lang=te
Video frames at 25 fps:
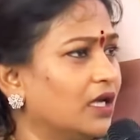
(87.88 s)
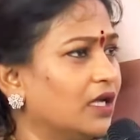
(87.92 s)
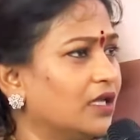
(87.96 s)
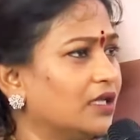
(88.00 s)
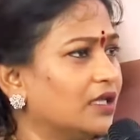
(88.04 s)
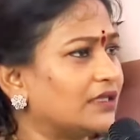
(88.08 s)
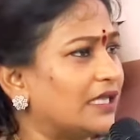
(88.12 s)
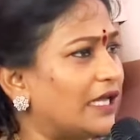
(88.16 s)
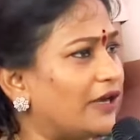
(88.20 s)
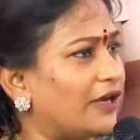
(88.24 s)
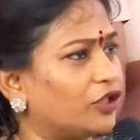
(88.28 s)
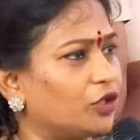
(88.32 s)

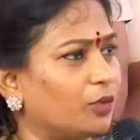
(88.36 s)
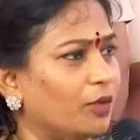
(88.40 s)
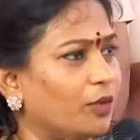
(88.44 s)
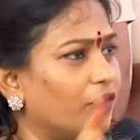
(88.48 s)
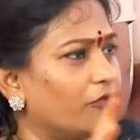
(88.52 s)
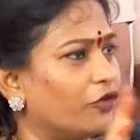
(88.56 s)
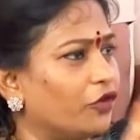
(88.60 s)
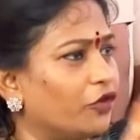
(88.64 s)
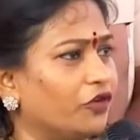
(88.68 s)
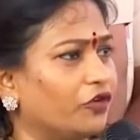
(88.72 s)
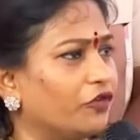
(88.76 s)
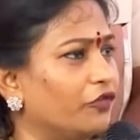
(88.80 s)
తర్వాత
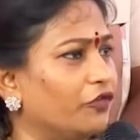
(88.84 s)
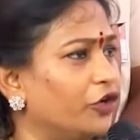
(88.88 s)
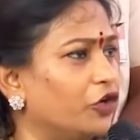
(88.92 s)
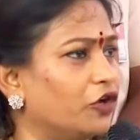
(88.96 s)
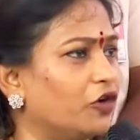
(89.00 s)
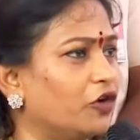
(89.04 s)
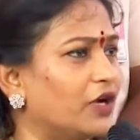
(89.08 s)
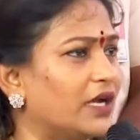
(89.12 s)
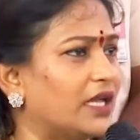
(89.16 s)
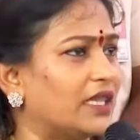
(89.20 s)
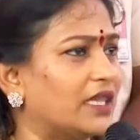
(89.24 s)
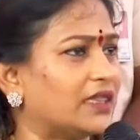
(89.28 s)
మనం నీకు
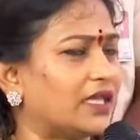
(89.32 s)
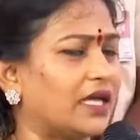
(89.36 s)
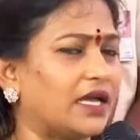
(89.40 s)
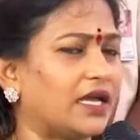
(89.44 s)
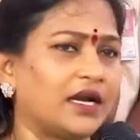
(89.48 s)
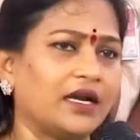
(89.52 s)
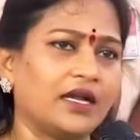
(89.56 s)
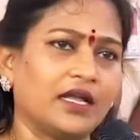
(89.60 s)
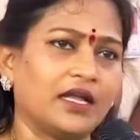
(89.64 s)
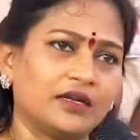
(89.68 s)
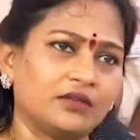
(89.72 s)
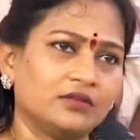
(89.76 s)
విండుకొని
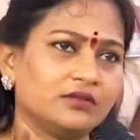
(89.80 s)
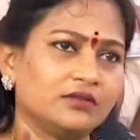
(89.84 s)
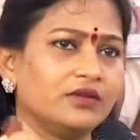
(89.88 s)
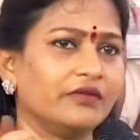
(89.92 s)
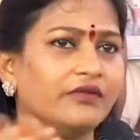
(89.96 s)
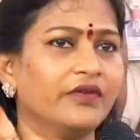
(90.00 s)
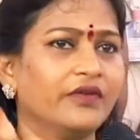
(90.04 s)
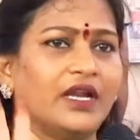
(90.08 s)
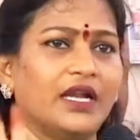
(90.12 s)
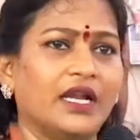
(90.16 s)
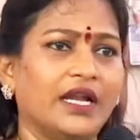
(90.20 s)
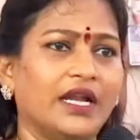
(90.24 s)
వెళ్తానన్నారు
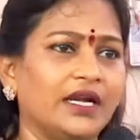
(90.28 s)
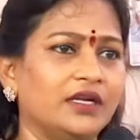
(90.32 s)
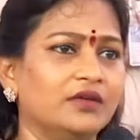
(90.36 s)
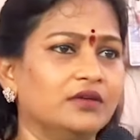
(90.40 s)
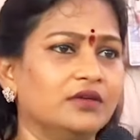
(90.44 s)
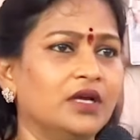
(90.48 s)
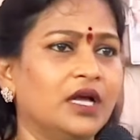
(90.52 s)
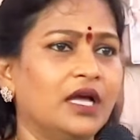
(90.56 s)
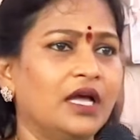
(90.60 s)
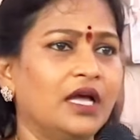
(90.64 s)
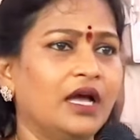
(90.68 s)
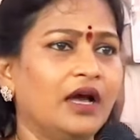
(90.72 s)
వెళ్ళాడు
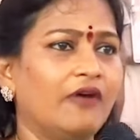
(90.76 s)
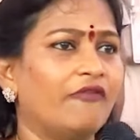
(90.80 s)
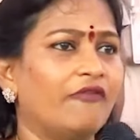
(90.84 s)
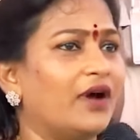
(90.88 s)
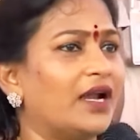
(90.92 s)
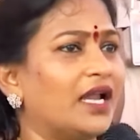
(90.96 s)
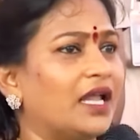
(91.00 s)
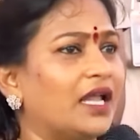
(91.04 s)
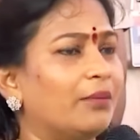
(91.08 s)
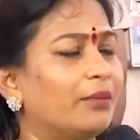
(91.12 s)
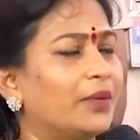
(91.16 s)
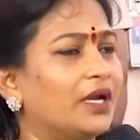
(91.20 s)

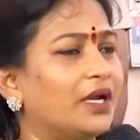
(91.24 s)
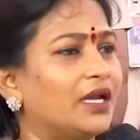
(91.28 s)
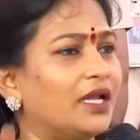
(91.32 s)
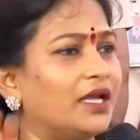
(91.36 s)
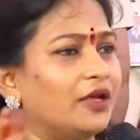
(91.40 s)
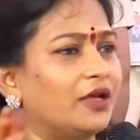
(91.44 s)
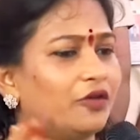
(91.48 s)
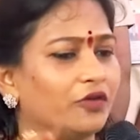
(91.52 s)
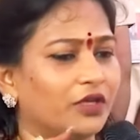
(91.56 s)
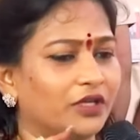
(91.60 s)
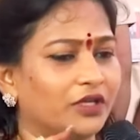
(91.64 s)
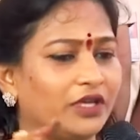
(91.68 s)
వాళ్ళ ఎమ్మెల్యే
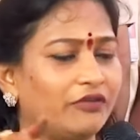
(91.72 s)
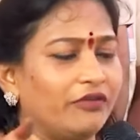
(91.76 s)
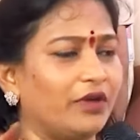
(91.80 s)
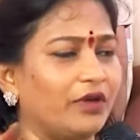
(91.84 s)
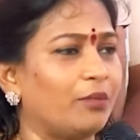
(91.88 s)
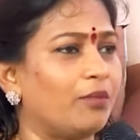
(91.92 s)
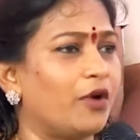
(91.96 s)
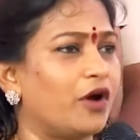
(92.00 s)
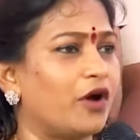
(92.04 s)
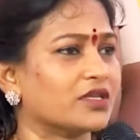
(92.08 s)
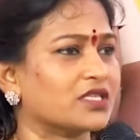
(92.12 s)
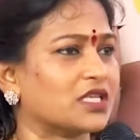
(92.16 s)

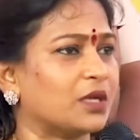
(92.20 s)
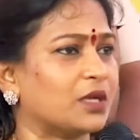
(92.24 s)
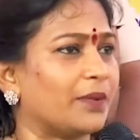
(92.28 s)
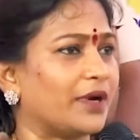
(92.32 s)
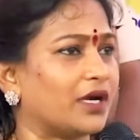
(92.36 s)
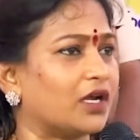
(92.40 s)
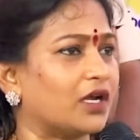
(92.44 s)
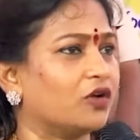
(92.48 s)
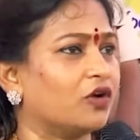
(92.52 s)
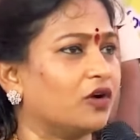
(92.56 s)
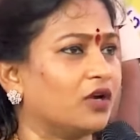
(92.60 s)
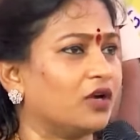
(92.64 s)
ఈవీఎం బాక్సులు
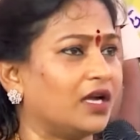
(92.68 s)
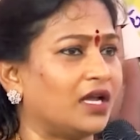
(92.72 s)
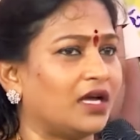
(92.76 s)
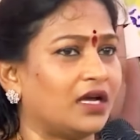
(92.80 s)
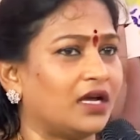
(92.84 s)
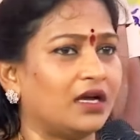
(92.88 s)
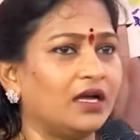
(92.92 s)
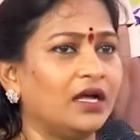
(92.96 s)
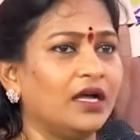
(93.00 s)
పగలగొట్టిన